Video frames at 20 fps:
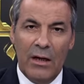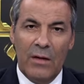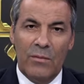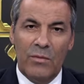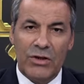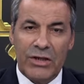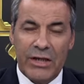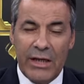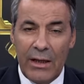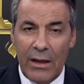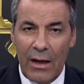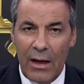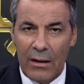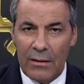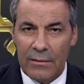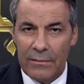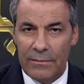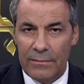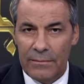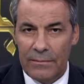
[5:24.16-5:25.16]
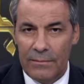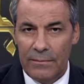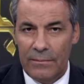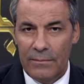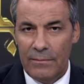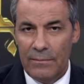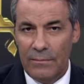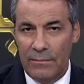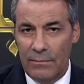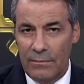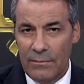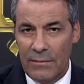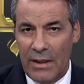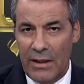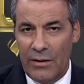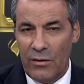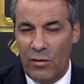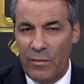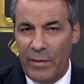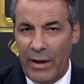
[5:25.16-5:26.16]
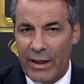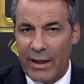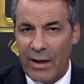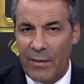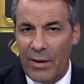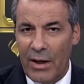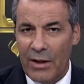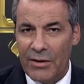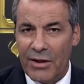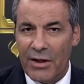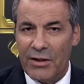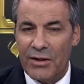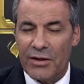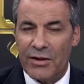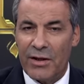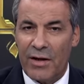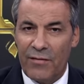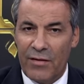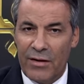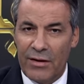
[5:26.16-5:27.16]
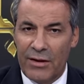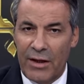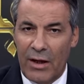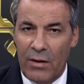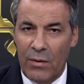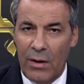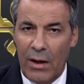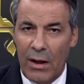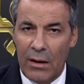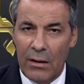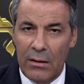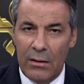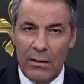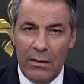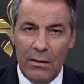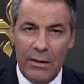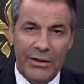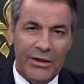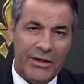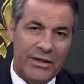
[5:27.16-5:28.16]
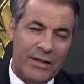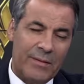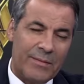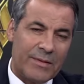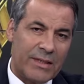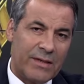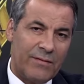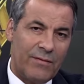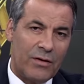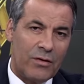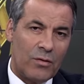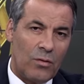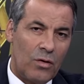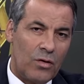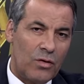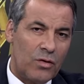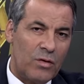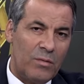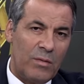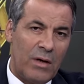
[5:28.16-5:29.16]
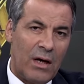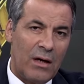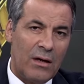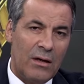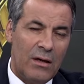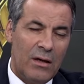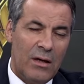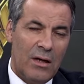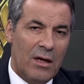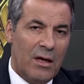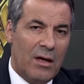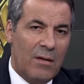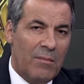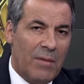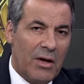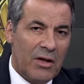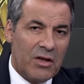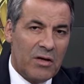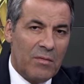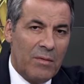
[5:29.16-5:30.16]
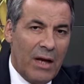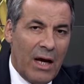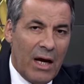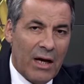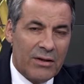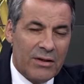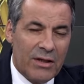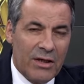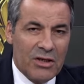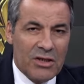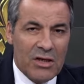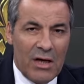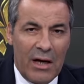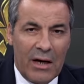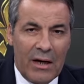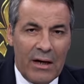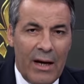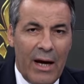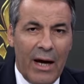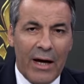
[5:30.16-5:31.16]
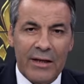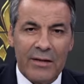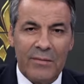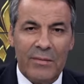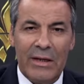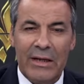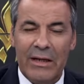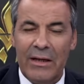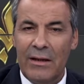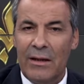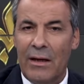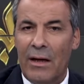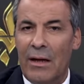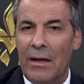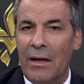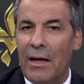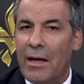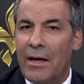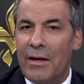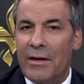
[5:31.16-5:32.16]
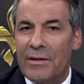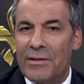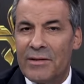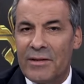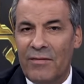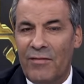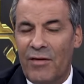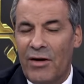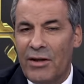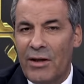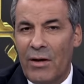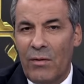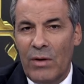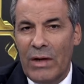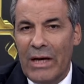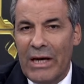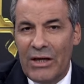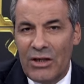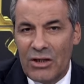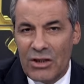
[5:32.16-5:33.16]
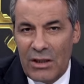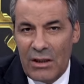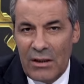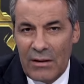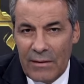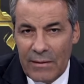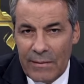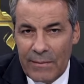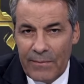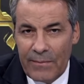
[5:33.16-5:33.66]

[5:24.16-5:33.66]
المشكله انه المحكمه تقدر ترفض الدعوه لانعدام الصفه تقول لك انتم ما عندكم لا عقد ايجار لا عقد ملكيه لا قرار استفاده ولا اي شيء